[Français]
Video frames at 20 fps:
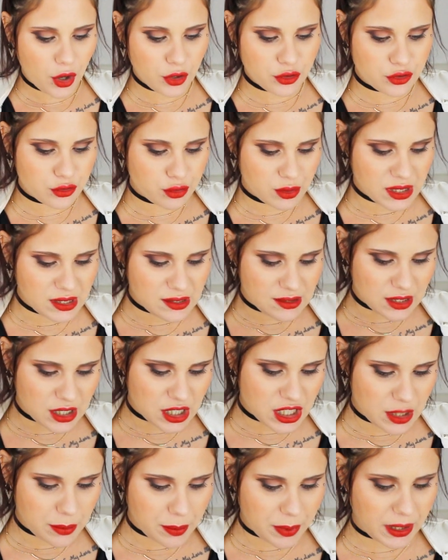Ensuite,
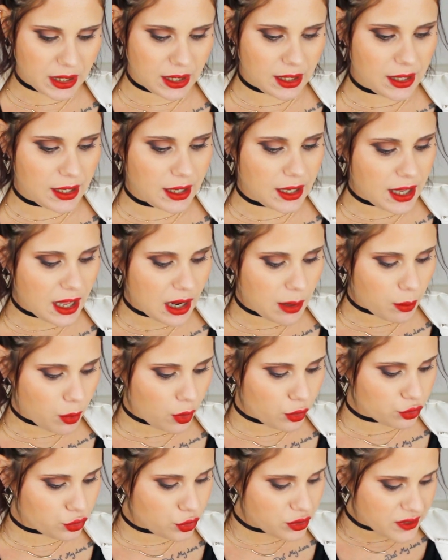j'ai pris
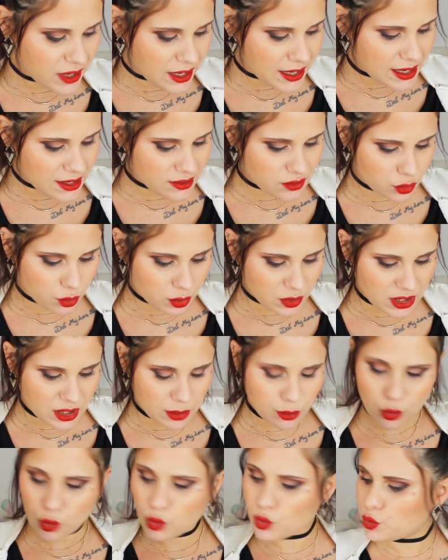également deux alaises donc
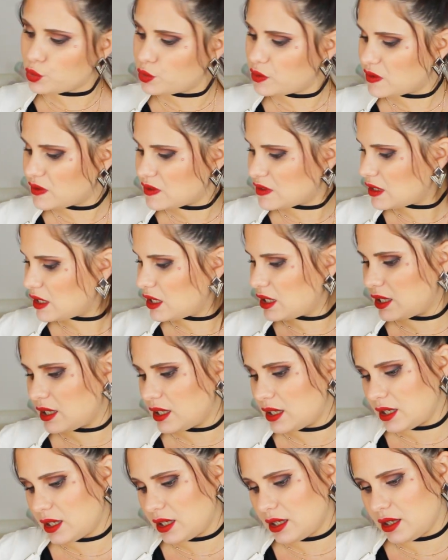qui m'ont
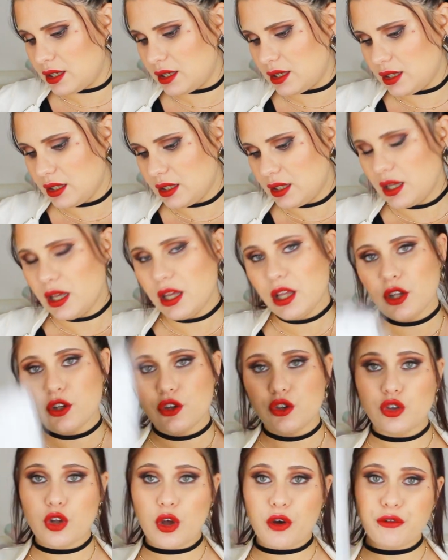coûté
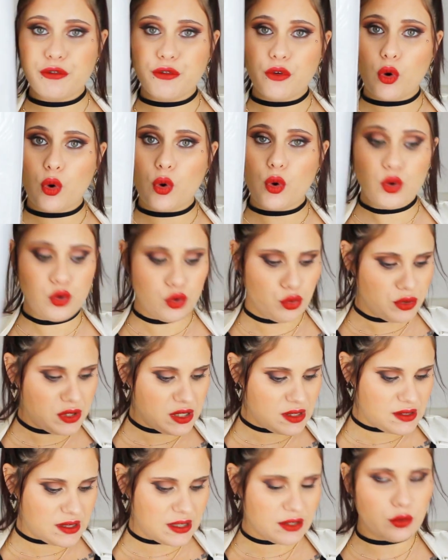9 euros
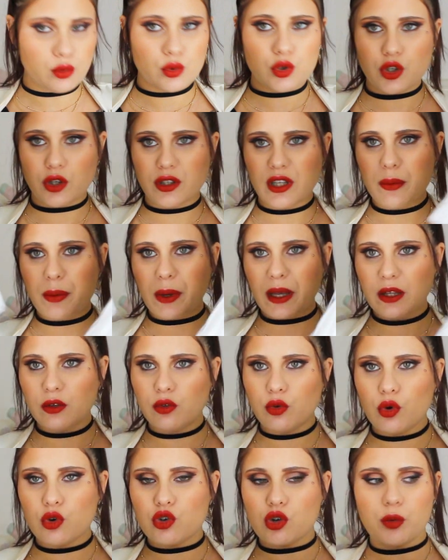l'unité. Donc j'en ai
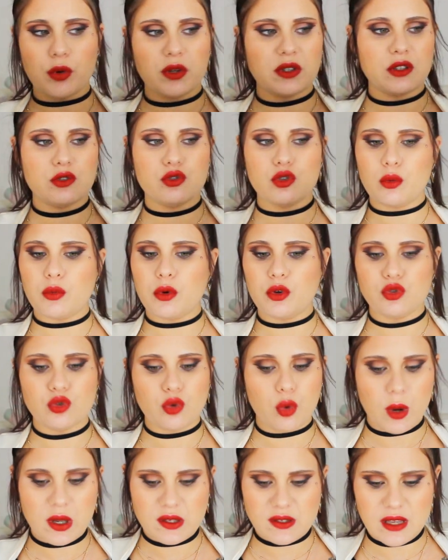pris deux, j'en prendrai sûrement
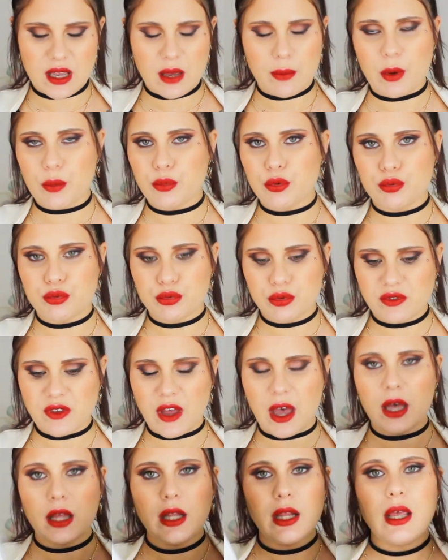une troisième un peu plus
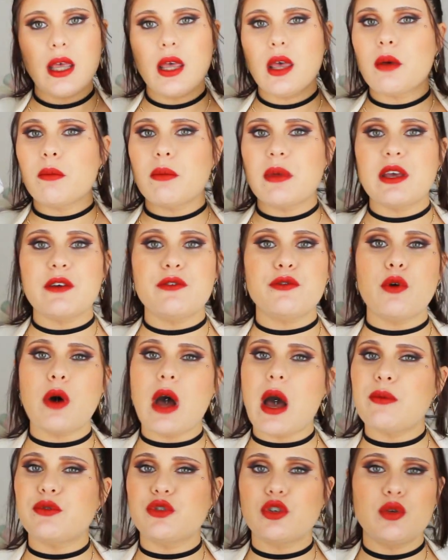tard. Mais il
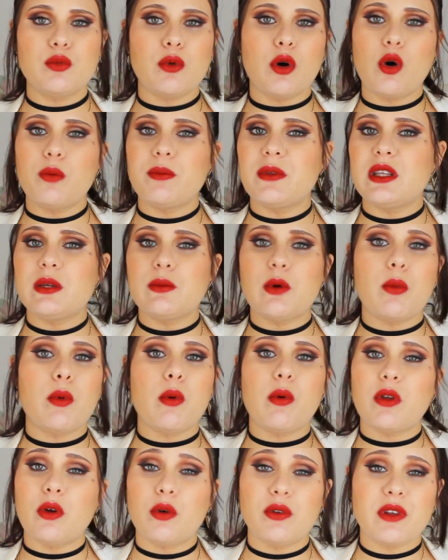faut absolument minimum